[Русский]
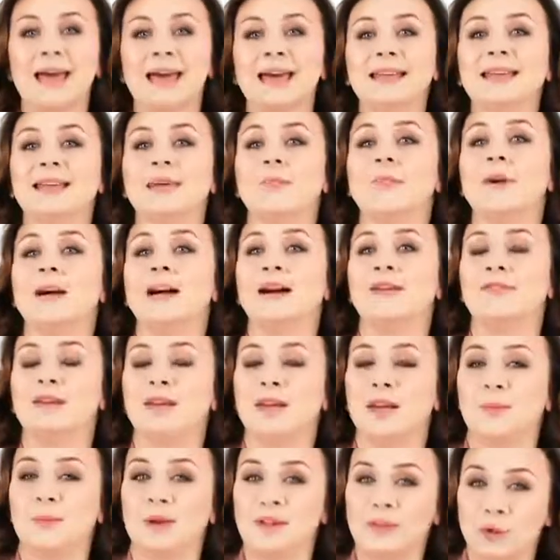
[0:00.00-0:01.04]
Это мы
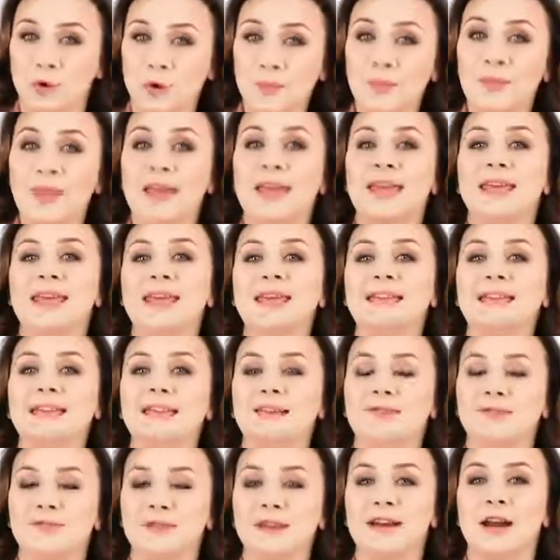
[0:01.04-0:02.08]
говорим о том,
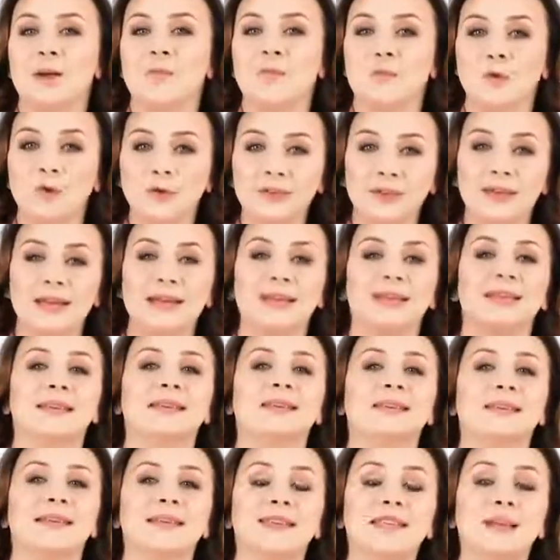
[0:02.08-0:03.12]
если вы работаете
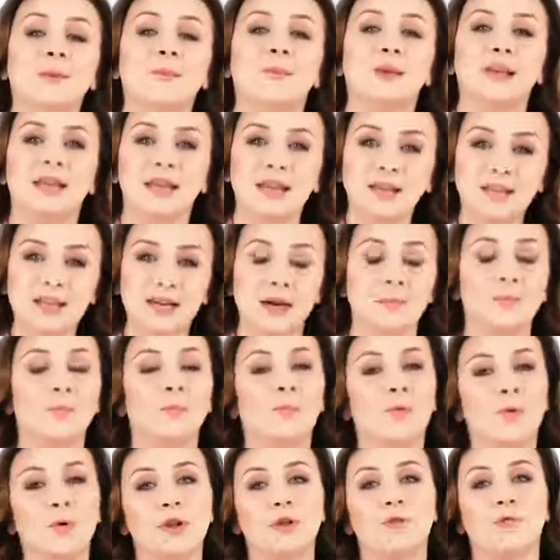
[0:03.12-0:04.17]
с одним лидером
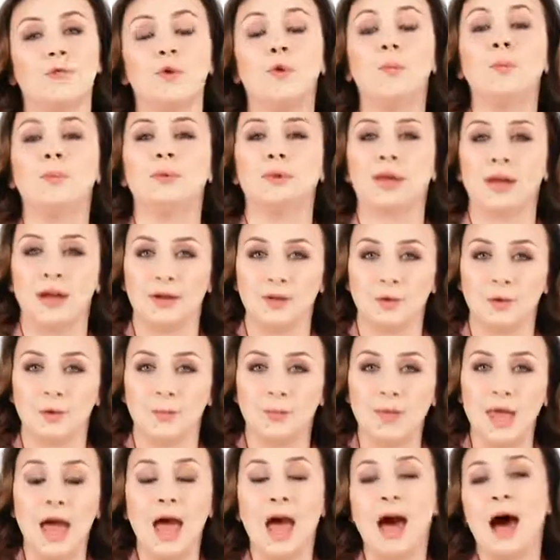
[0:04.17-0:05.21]
по его плану.
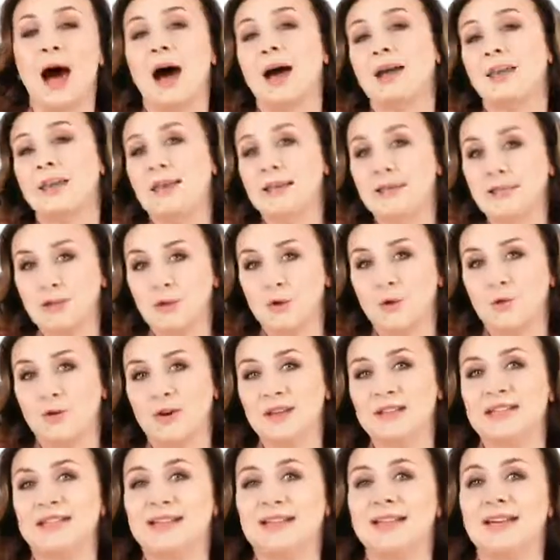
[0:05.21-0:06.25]
А если у
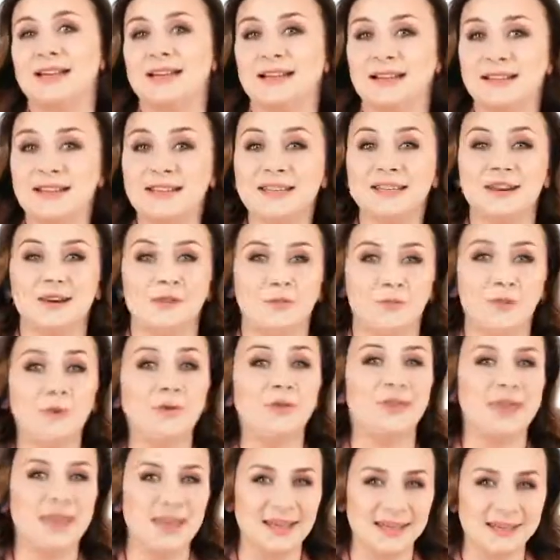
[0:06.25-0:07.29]
вас таких лидеров
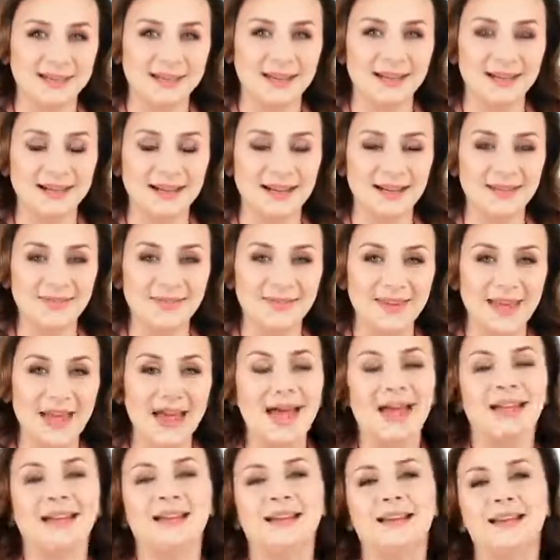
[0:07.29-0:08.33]
будет несколько,
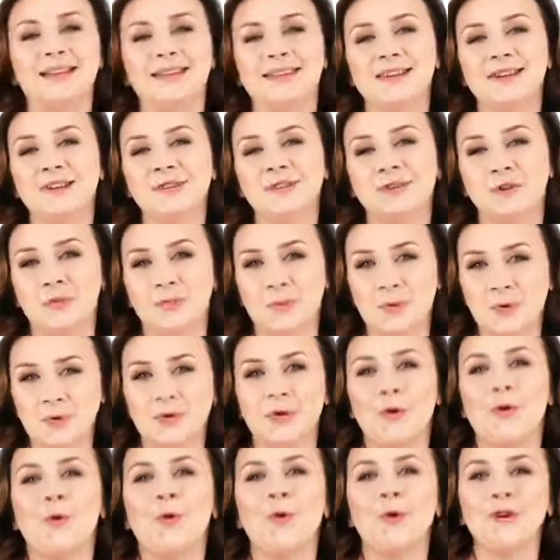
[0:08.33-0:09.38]
для тех, кто
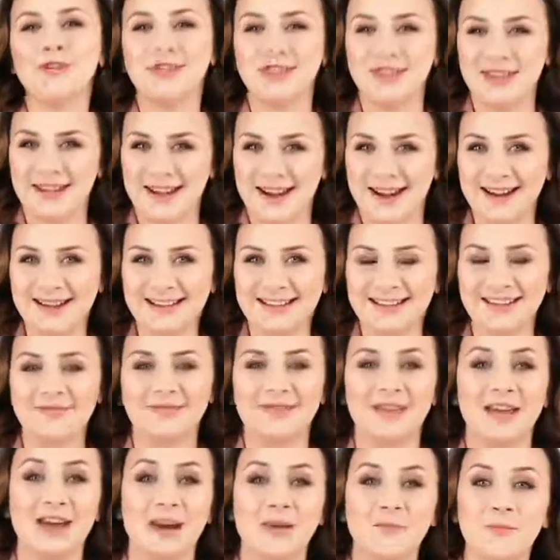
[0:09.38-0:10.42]
будет очень
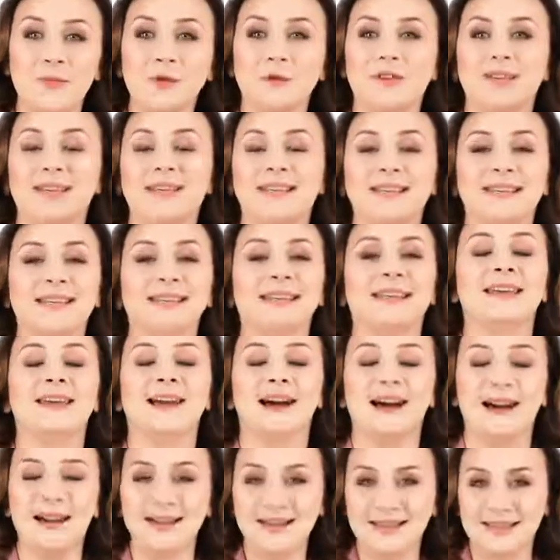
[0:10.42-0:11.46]
активно работать с этой
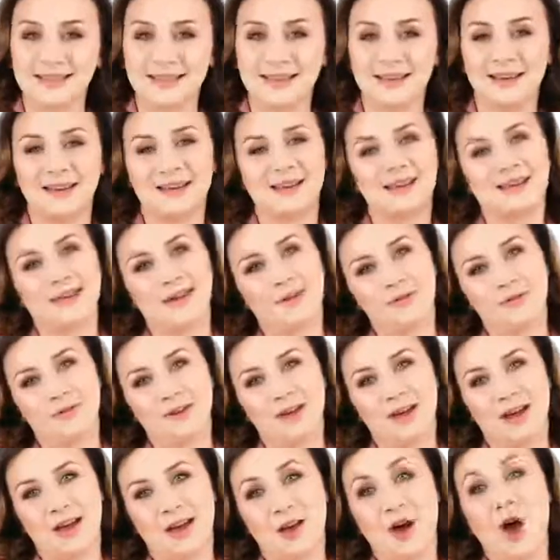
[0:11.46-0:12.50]
акцией, я
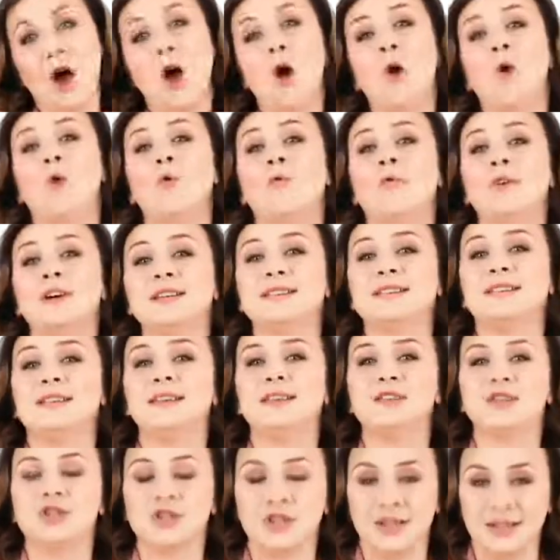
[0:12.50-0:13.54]
уверяю, у вас
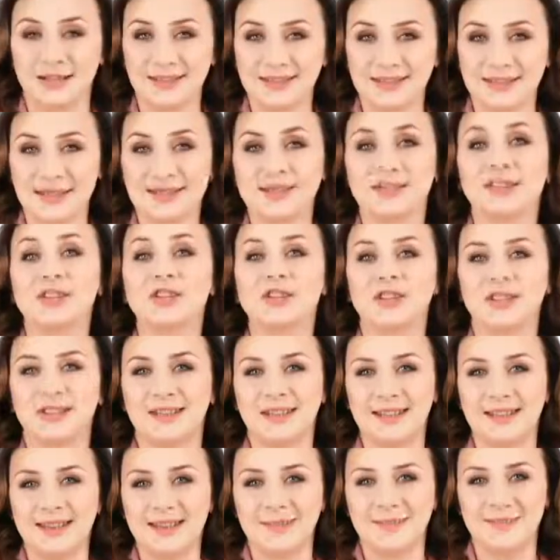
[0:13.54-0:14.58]
есть шанс за
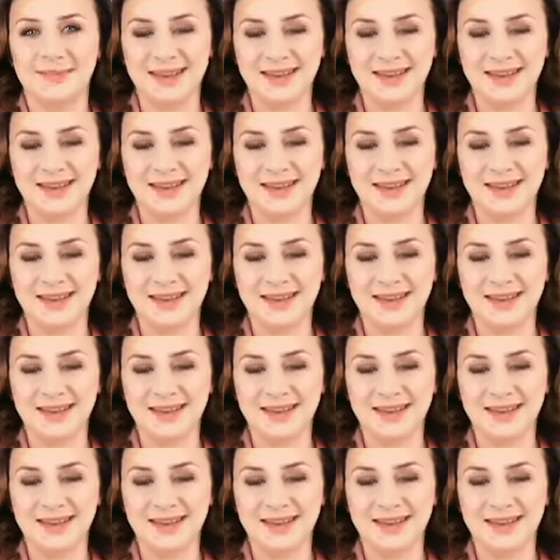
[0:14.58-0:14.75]
4